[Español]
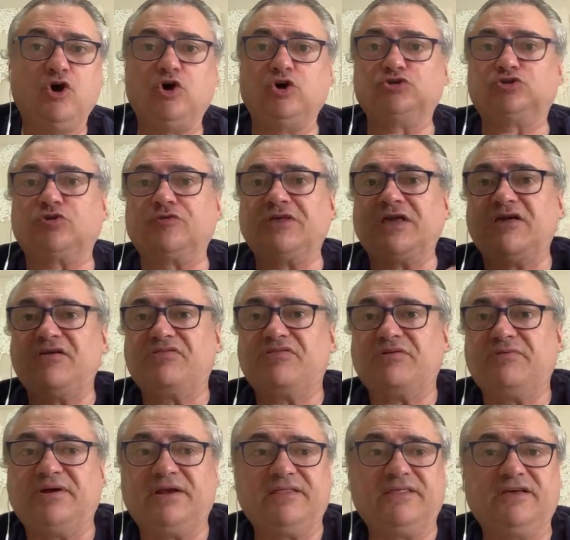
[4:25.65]
otro día
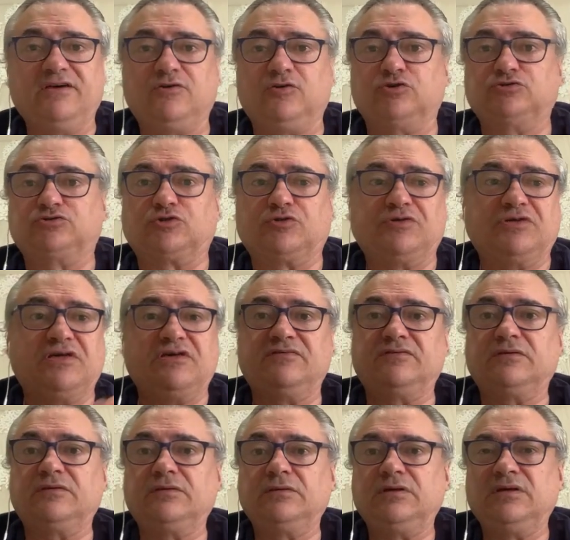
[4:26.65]
dice verde, otro día...
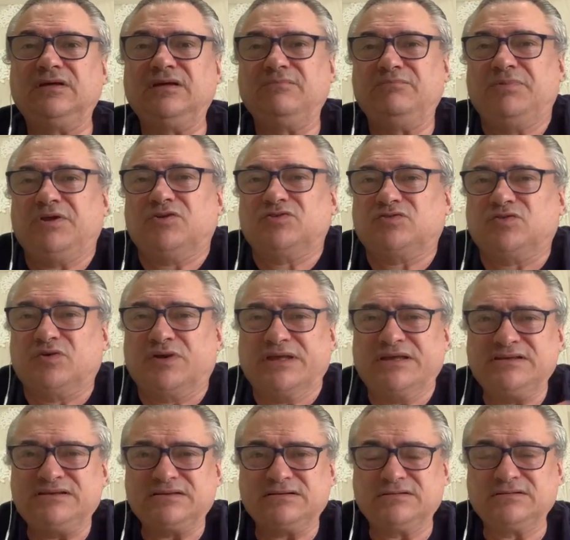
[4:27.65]
¿Pero esto
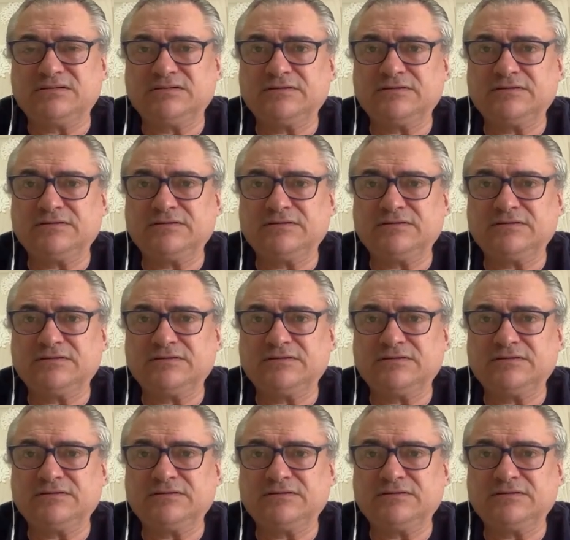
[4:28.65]
qué es?